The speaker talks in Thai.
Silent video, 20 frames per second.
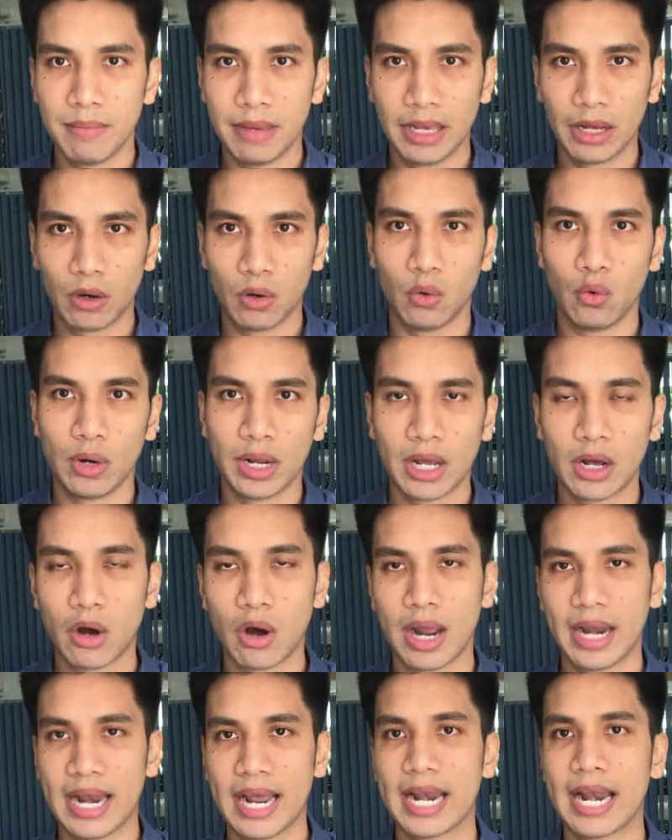มีครูที่
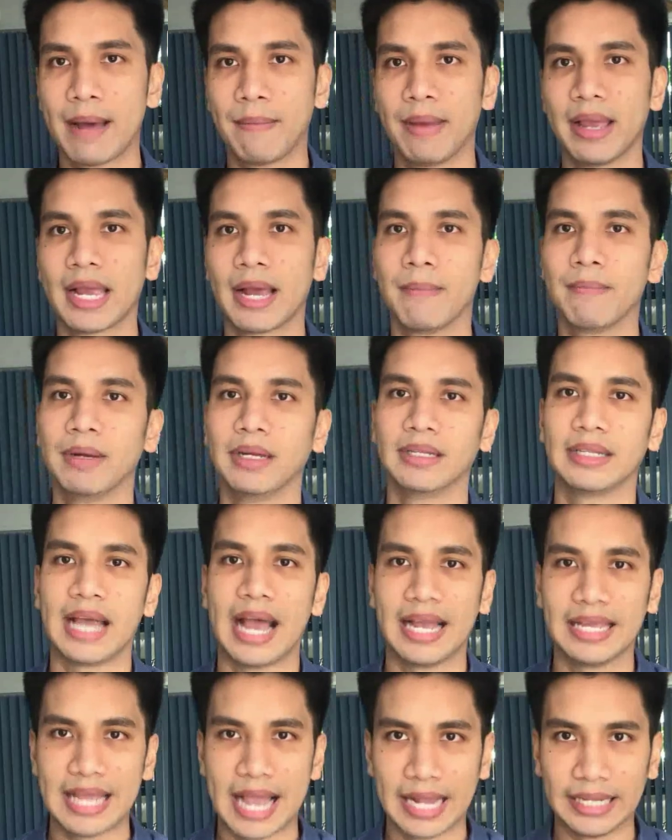คอยแนะนำให้คำปรึก
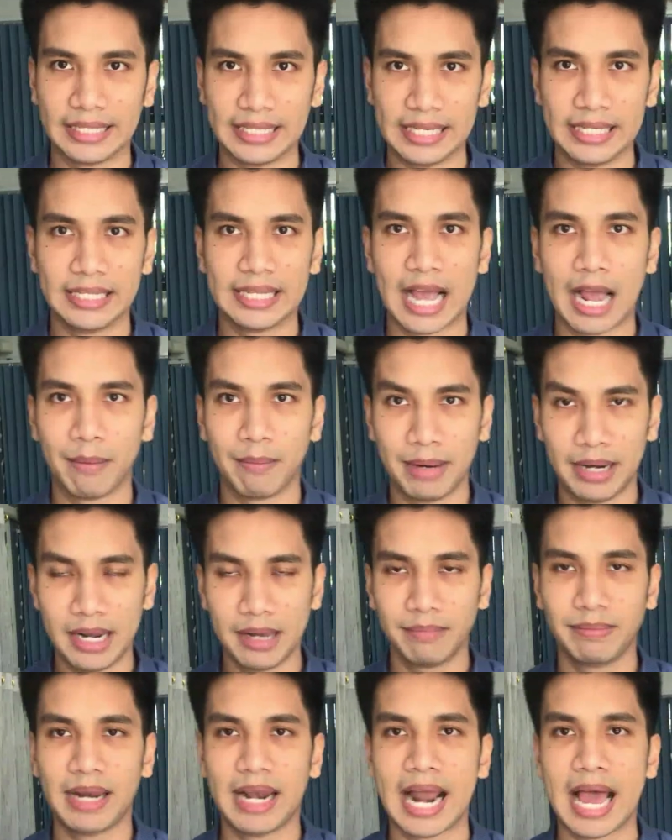ษาอย่างจริงจังเป็น
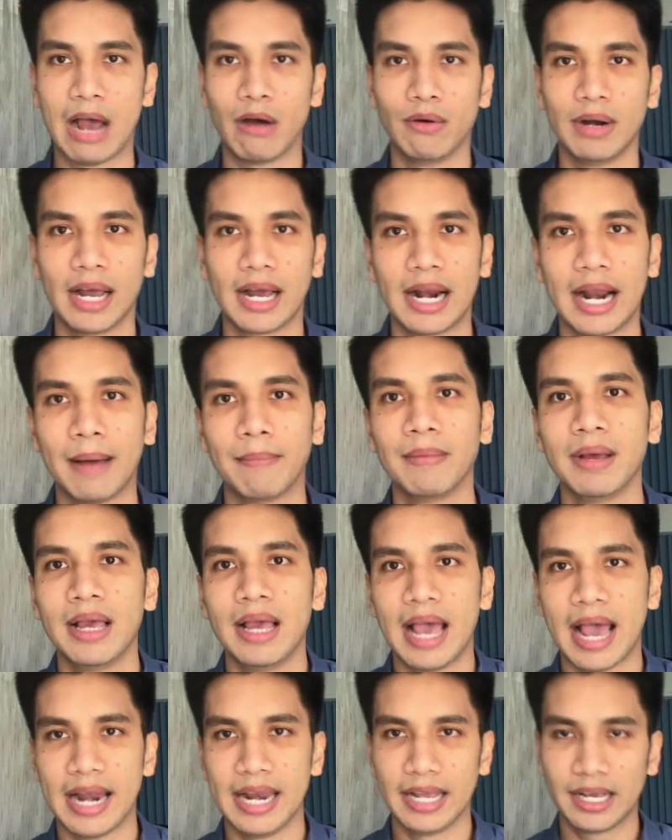เรื่องเป็นราวนะครับ
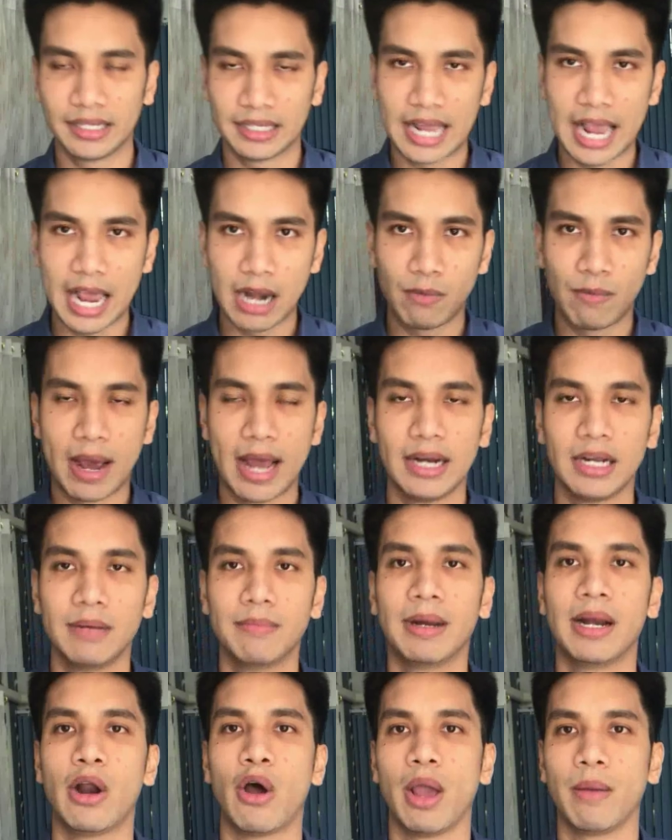อันนี้ก็จะแอดวานซ์
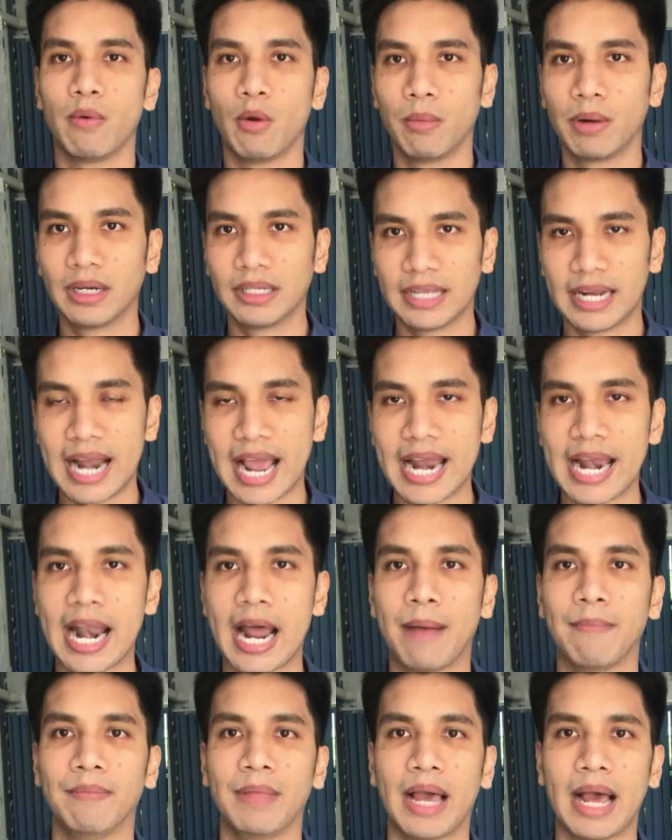ขึ้นมาหน่อยผมก็จะแนะ
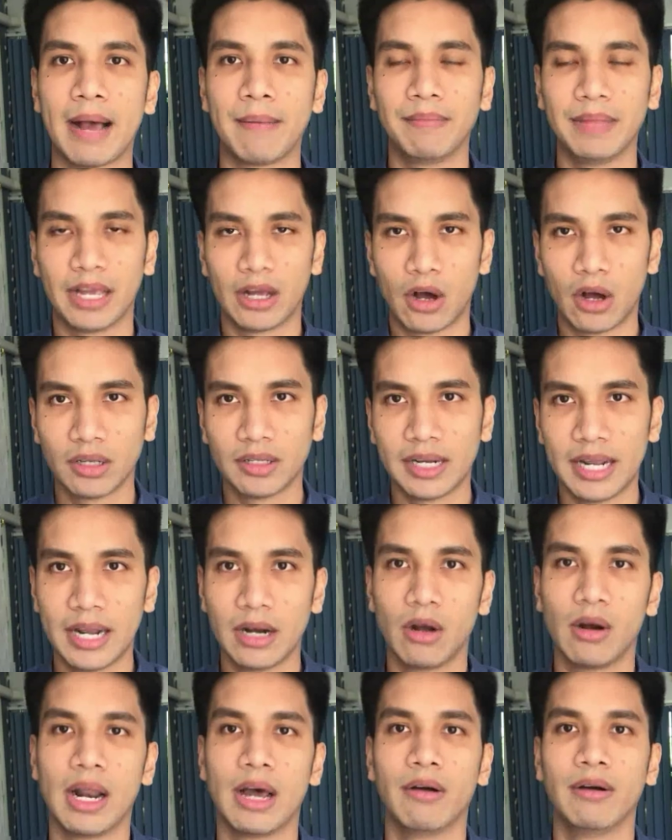นำนะครับ ในคอร์สเรีย
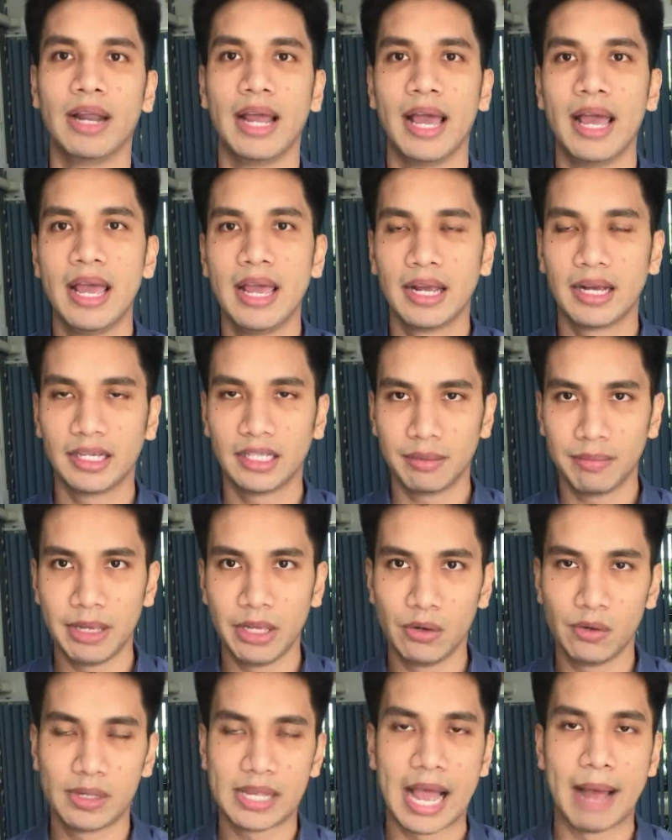นของเราเนี่ยก็จะมี
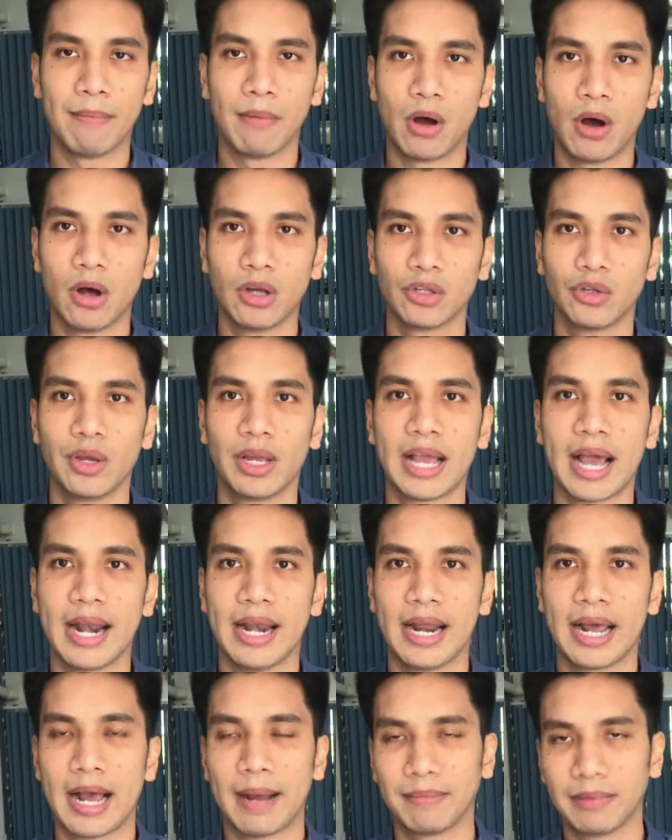อยู่ 3คอร์สด้วยกัน
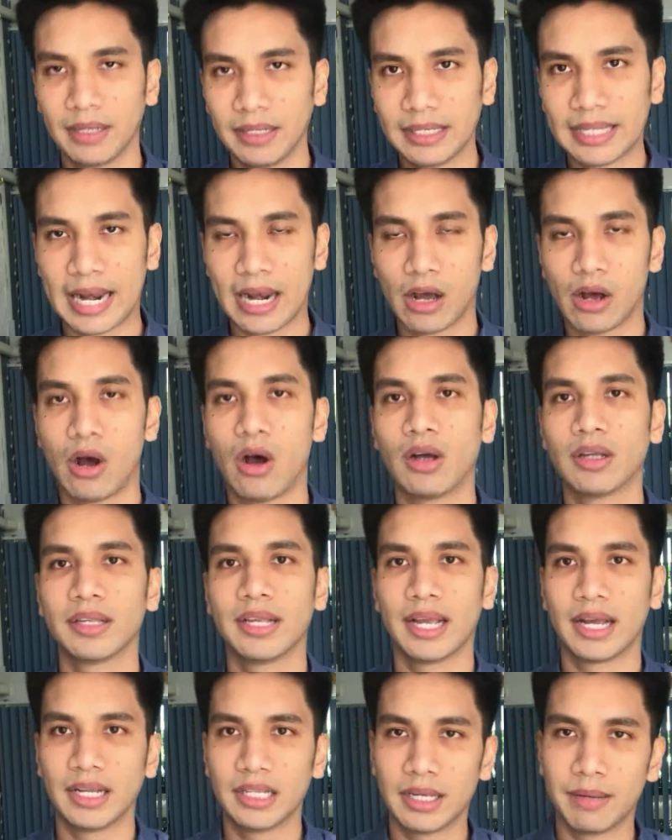นะครับ ซึ่งแต่ละคอร์ส
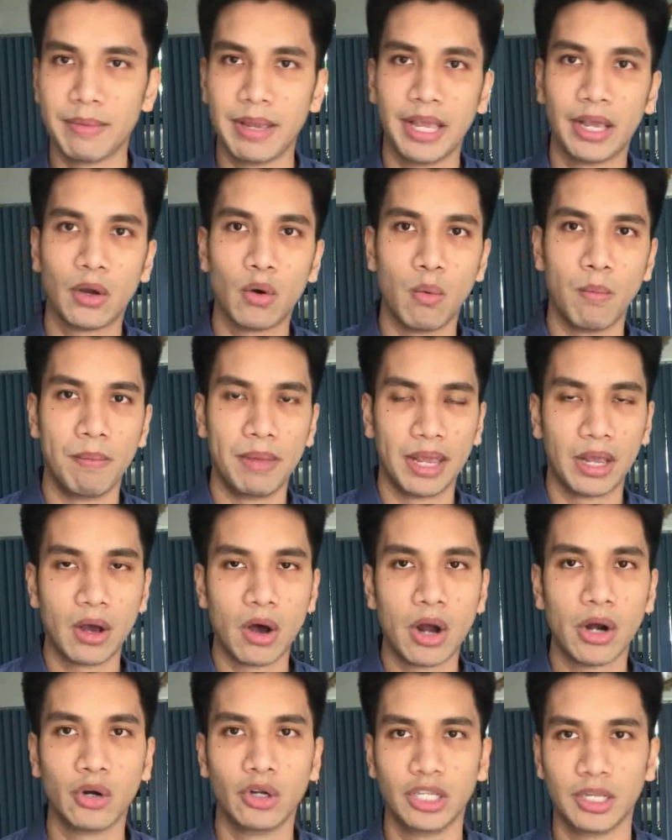เนี่ยก็จะมีกลุ่มมี
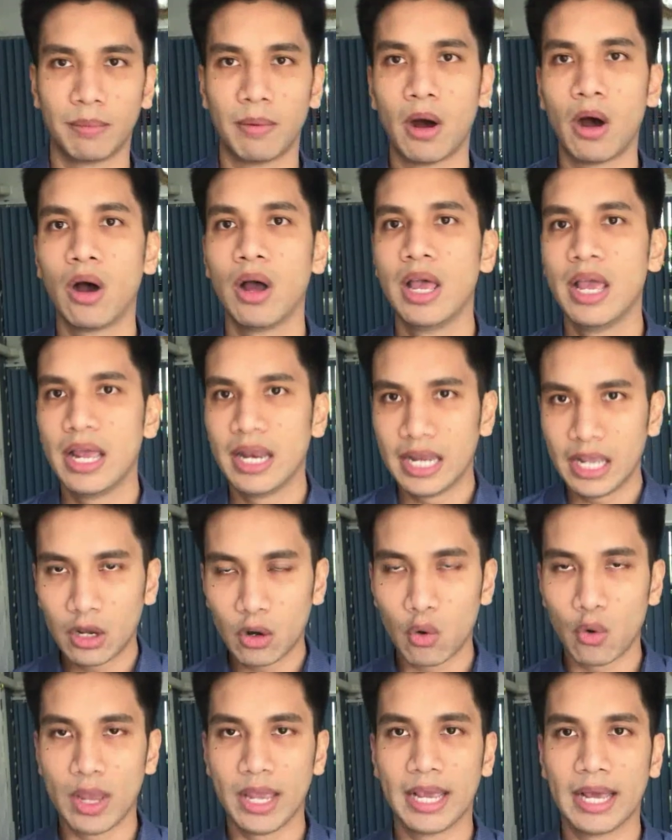ก้อนโดยเฉพาะที่
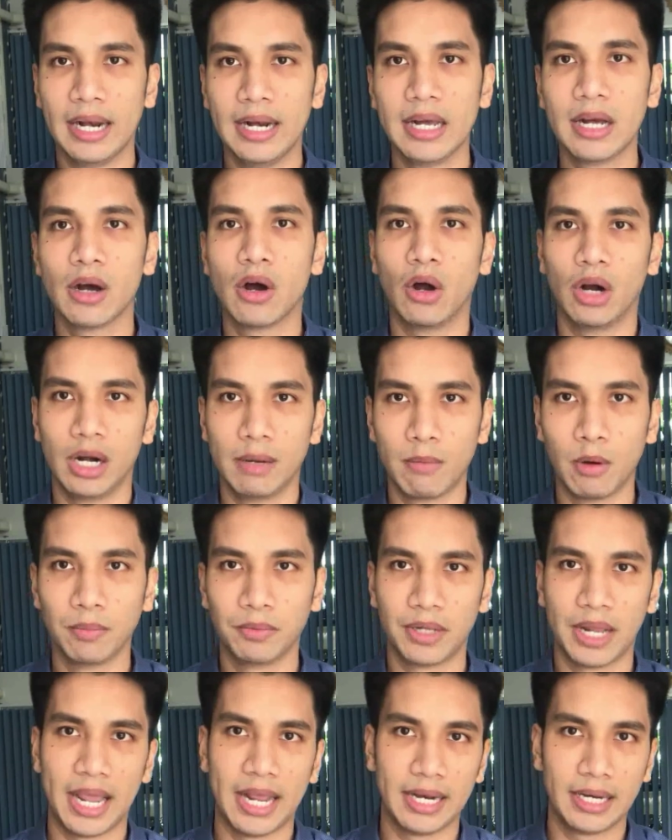คุยกันเรื่องของระบบ
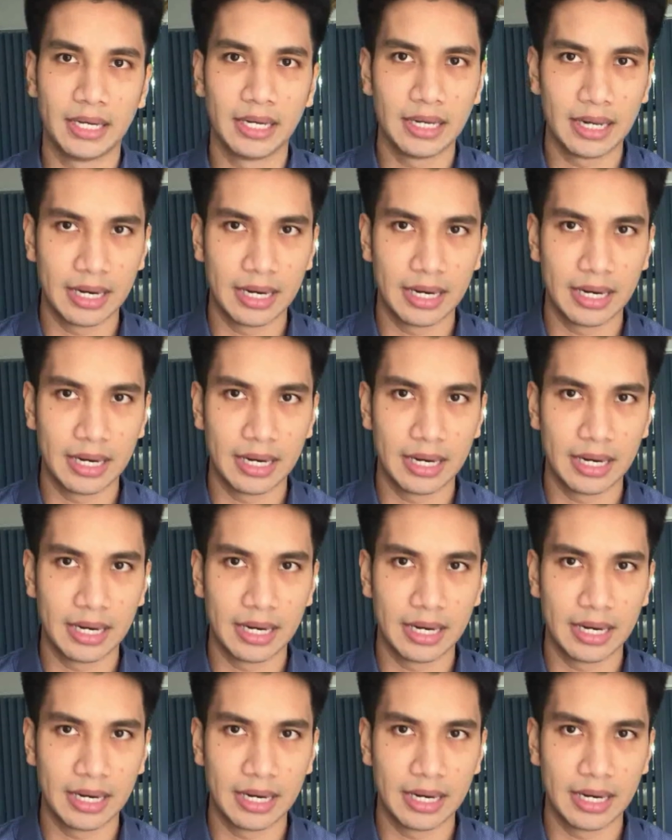เทรด